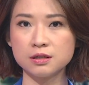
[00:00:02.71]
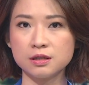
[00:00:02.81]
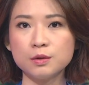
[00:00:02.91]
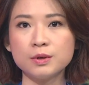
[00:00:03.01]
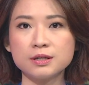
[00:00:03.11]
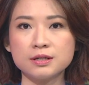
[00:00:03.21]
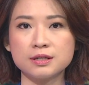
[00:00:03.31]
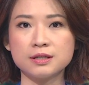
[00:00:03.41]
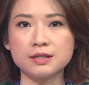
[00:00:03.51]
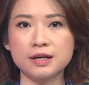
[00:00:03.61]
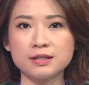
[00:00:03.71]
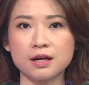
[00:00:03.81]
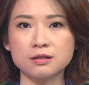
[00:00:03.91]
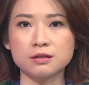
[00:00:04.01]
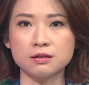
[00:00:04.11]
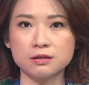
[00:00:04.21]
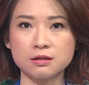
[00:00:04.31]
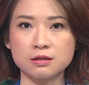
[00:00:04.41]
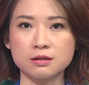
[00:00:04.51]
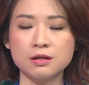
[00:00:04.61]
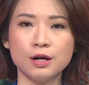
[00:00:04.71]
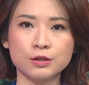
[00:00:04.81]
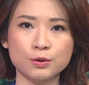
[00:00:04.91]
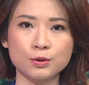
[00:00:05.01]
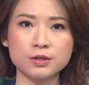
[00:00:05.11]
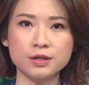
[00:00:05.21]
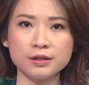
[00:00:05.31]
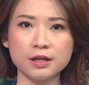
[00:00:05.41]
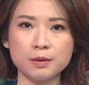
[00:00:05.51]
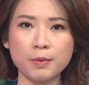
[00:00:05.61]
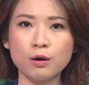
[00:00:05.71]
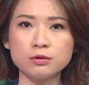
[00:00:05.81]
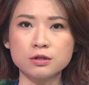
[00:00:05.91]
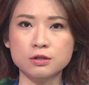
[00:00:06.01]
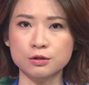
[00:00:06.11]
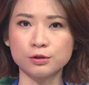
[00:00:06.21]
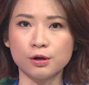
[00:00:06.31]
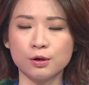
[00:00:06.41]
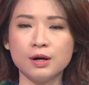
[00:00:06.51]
因为涉嫌在驾驶德式时从车内抛掷石头，